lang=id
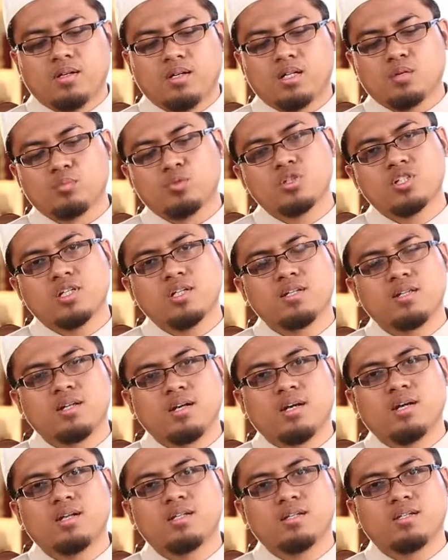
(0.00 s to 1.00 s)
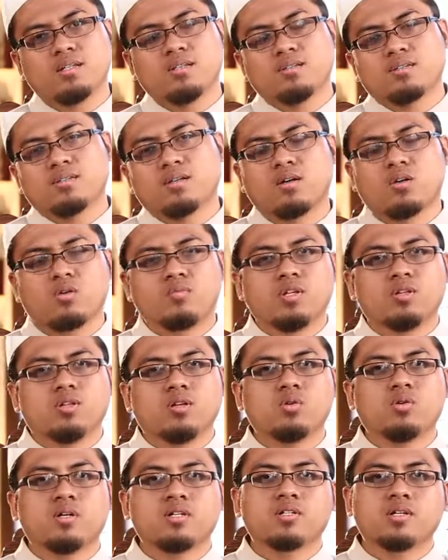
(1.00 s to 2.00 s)
Adapun Sayyidina Ali
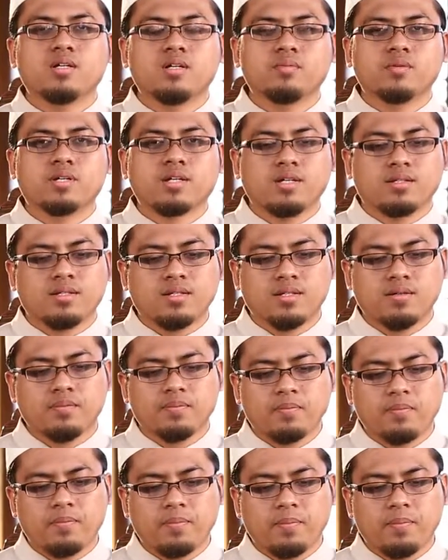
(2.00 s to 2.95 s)
karramallahu wajhah berkata,